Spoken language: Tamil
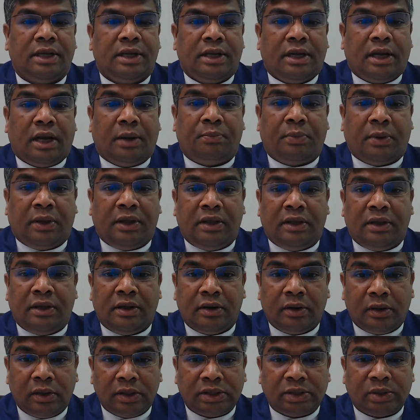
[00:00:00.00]
அப்போ
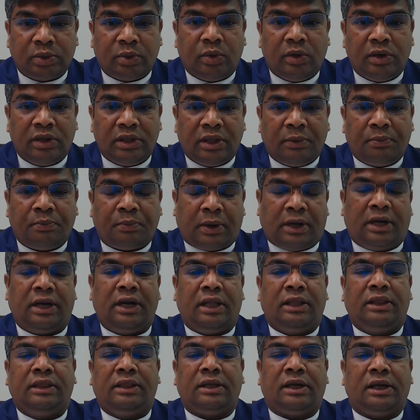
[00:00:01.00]
இருள் சூழ்ந்த
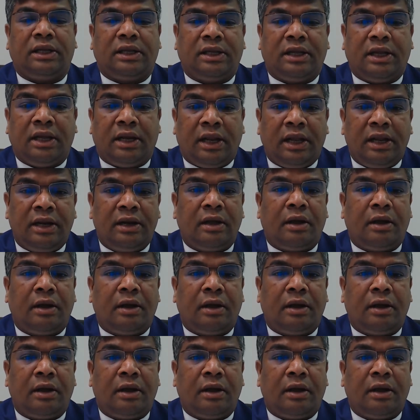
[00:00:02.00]
பள்ளத்தாக்கிலே